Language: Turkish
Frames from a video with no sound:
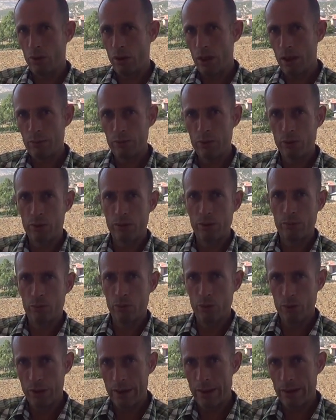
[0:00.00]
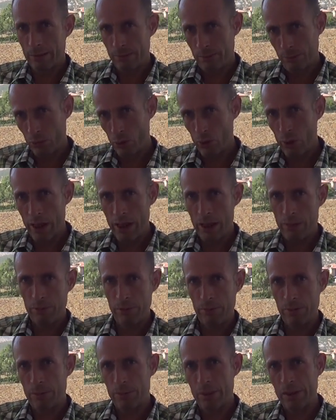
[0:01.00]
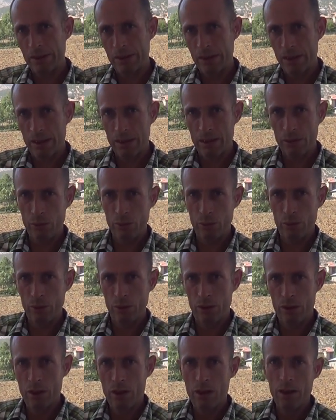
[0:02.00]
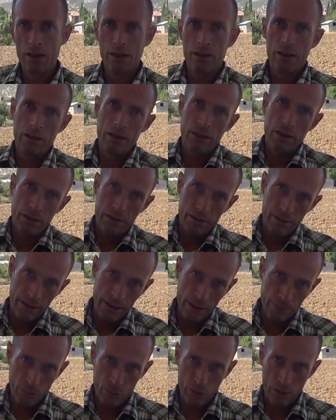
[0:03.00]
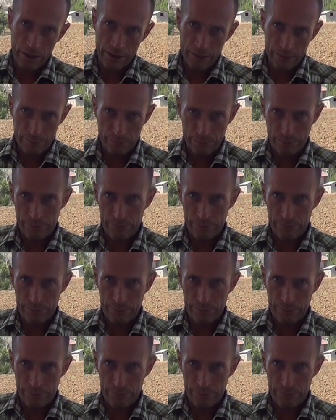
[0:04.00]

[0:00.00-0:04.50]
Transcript: Halbuki bunlar böyle yapılmaması gerekiyor. Depolanıp